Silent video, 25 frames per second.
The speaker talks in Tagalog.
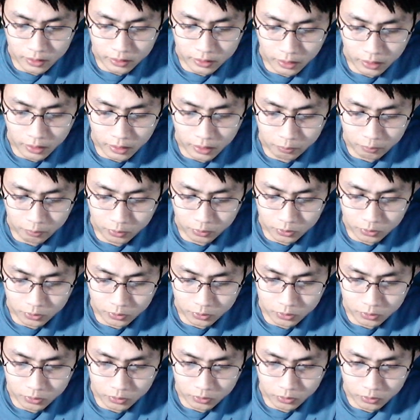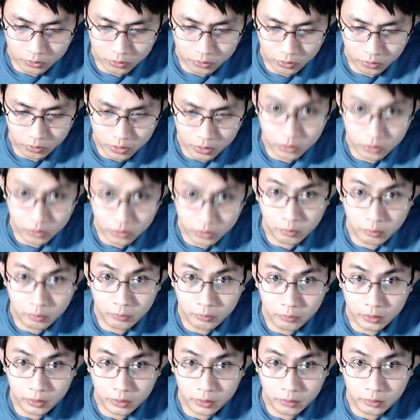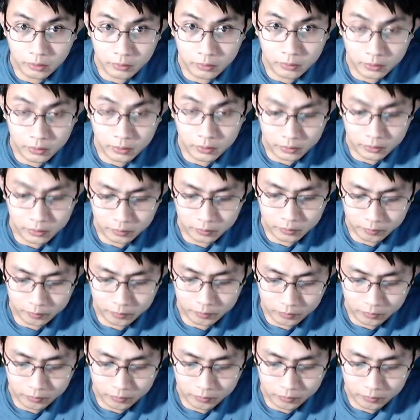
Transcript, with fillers: Tapos, kung gusto niyo pa po ng ibang ano,